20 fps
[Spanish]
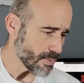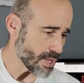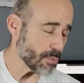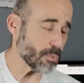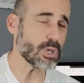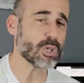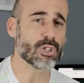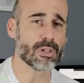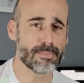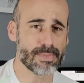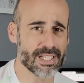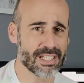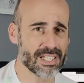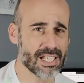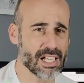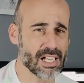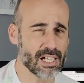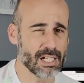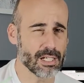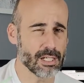Bueno, también
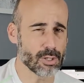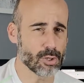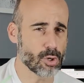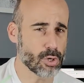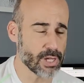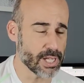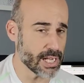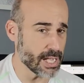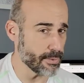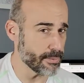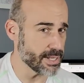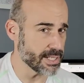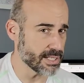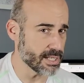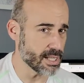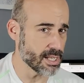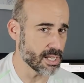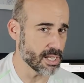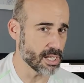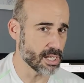está el Golden
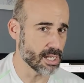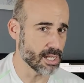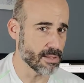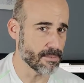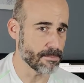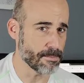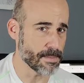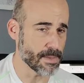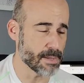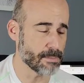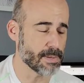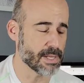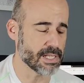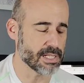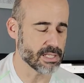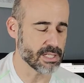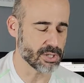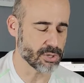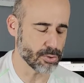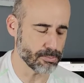Abyss de, de
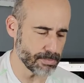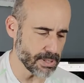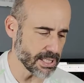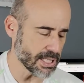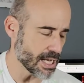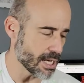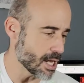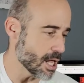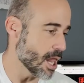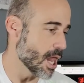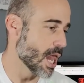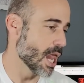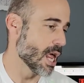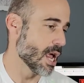PlayStation Vita.